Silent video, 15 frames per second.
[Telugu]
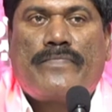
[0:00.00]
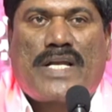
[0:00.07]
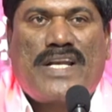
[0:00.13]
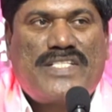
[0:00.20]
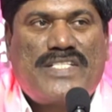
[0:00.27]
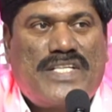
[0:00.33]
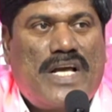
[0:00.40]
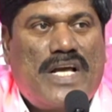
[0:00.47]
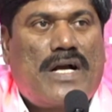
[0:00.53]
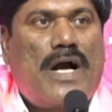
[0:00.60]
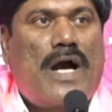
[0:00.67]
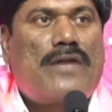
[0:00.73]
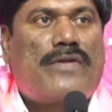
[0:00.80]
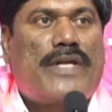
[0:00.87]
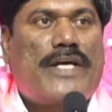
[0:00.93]
సన్న
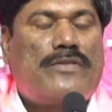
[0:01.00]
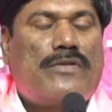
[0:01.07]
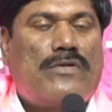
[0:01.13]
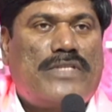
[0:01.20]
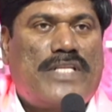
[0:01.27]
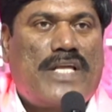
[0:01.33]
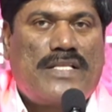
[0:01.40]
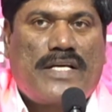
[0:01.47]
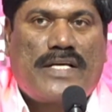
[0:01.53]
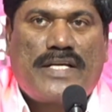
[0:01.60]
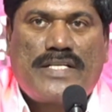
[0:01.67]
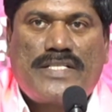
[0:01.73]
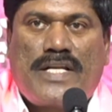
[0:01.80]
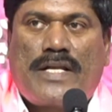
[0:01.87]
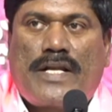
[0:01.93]
చిన్నకారు రైతులు దళిత
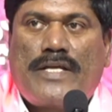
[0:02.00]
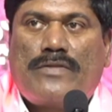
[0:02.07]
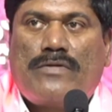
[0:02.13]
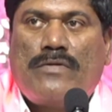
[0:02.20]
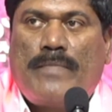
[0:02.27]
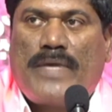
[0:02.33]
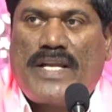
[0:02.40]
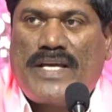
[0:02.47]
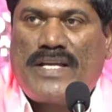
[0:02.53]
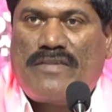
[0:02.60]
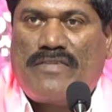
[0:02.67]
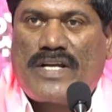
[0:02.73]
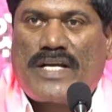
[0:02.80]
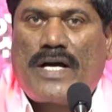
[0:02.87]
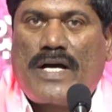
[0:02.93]
గిరిజన రైతులు
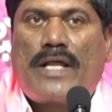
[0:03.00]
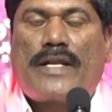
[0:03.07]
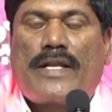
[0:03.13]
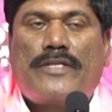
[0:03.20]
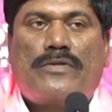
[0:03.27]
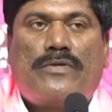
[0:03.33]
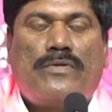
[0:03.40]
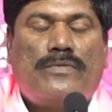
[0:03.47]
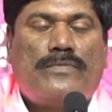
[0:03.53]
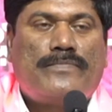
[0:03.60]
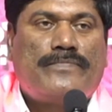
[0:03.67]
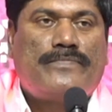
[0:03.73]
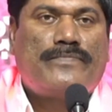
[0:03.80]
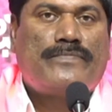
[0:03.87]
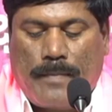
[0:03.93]
బలైన వర్గాల రైతులు
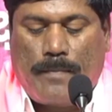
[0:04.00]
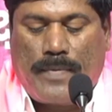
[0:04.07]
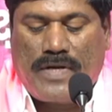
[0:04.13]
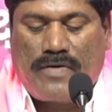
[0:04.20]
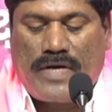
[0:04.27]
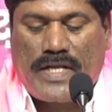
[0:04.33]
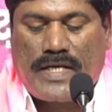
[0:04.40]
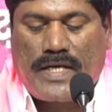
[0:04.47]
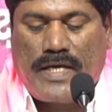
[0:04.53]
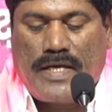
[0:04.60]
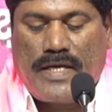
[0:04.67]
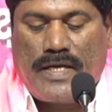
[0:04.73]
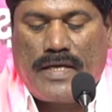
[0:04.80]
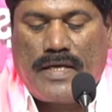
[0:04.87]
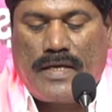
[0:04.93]
ఇప్పటి
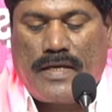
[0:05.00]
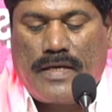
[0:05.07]
వరకు